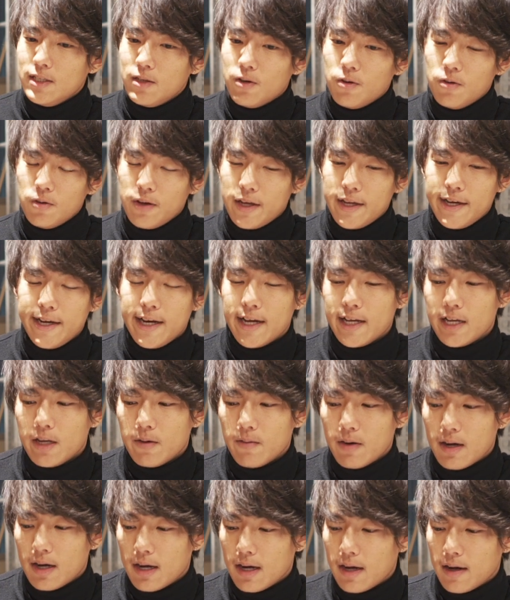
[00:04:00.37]
日本エリアで
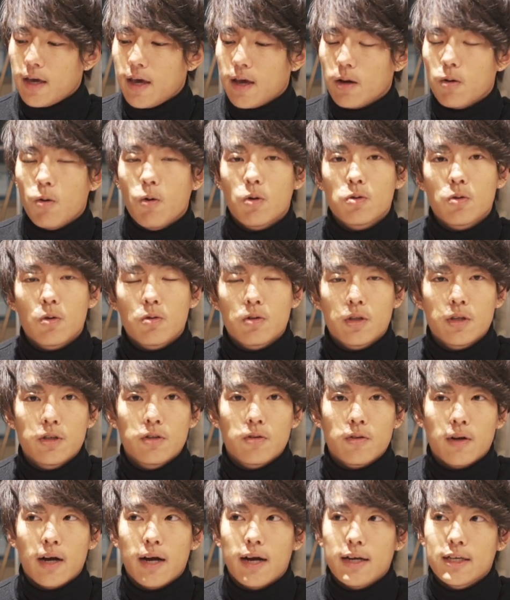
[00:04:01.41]
は蛍光灯っていう
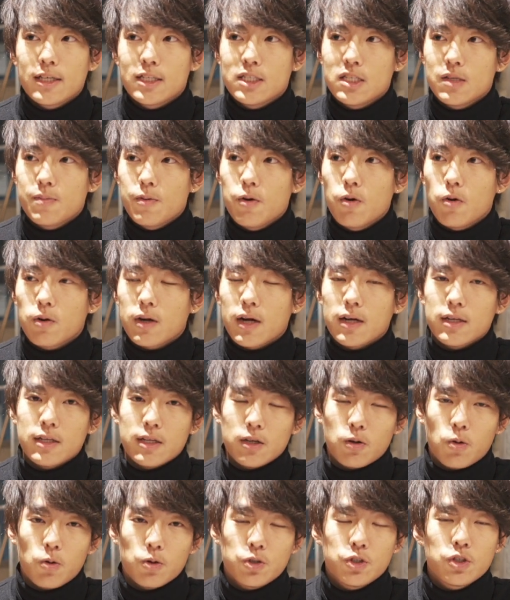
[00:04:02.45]
のが1秒間
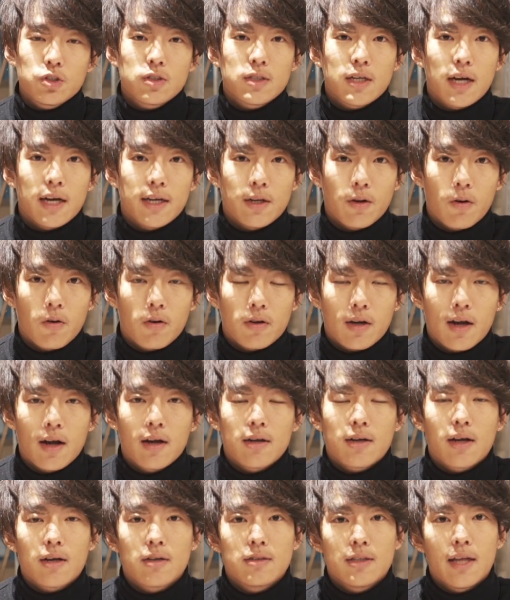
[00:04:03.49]
に50回の
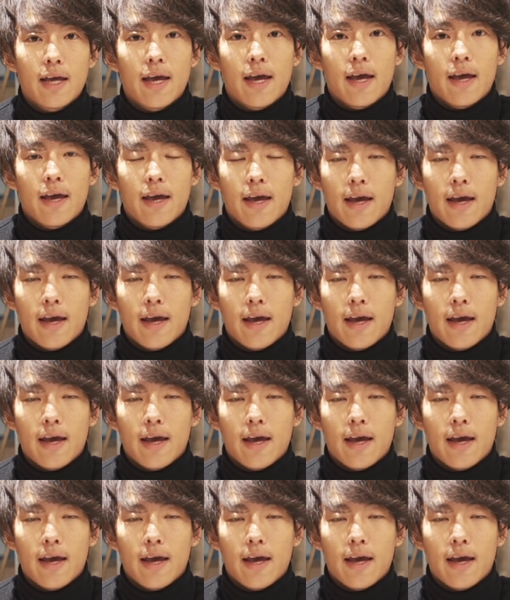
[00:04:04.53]
間隔で、